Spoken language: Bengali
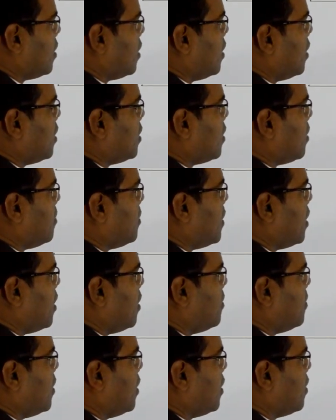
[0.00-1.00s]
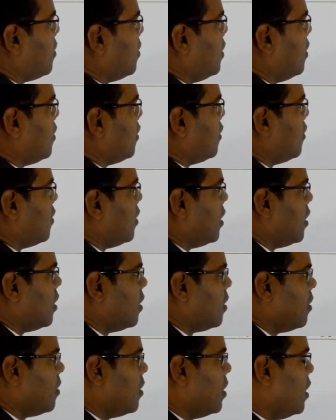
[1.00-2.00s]
সেন্টেন্স আপনারা তৈরি করে ফেলেন
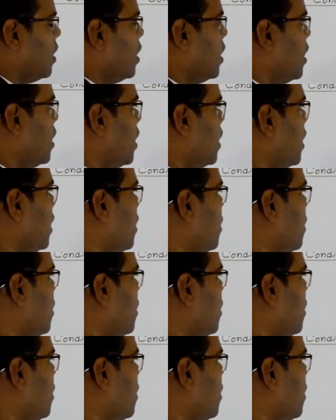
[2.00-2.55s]
তো এই